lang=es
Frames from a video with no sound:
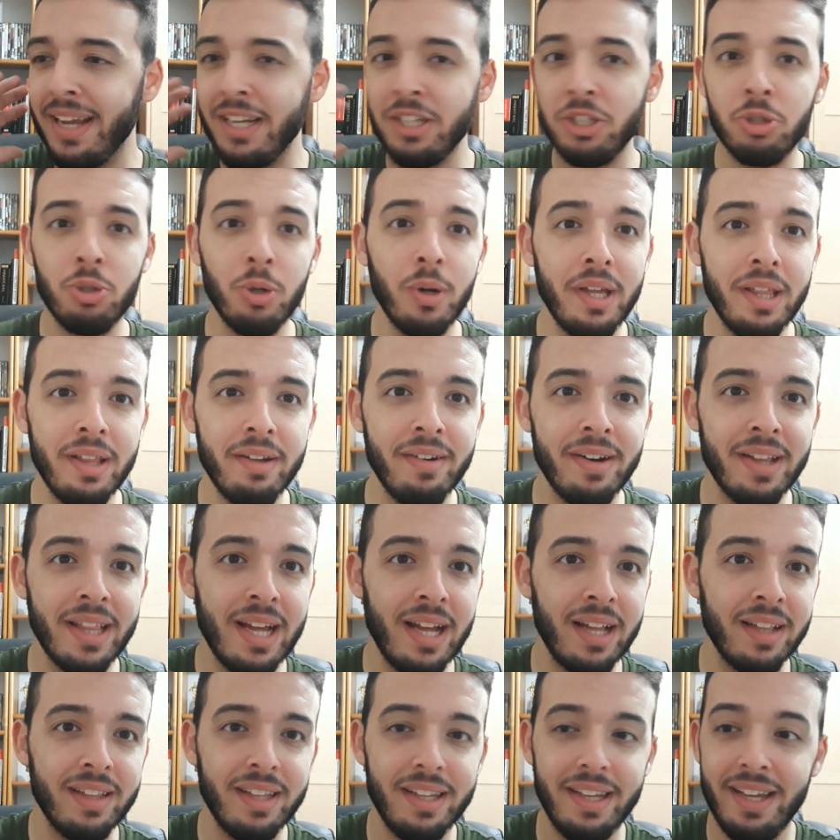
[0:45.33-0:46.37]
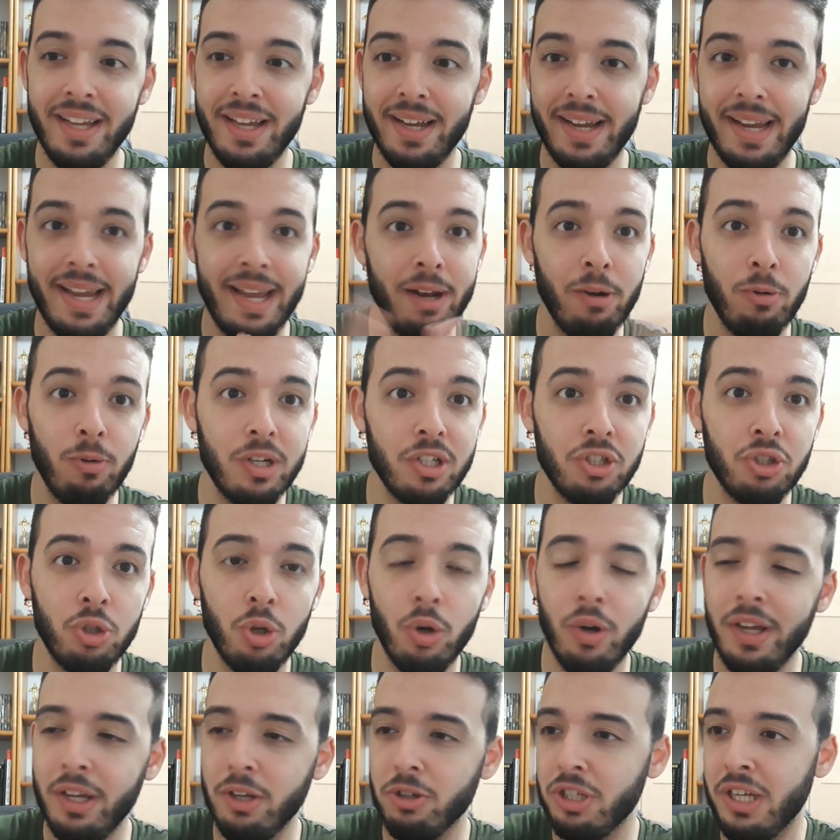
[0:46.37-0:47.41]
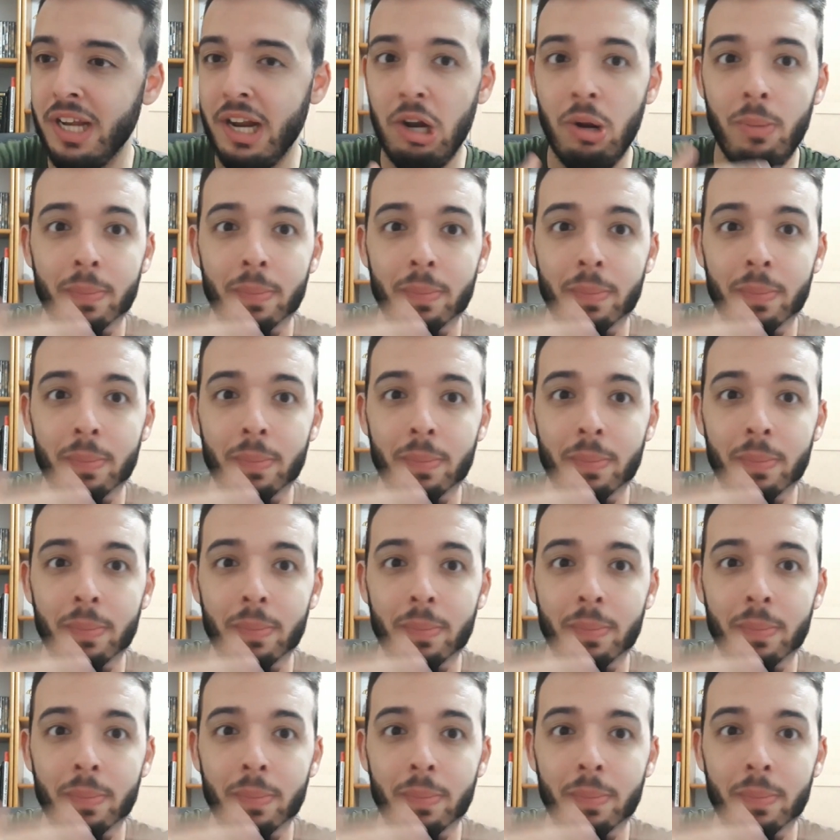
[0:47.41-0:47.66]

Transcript: Estoy de verdad eh, que no estoy, o sea,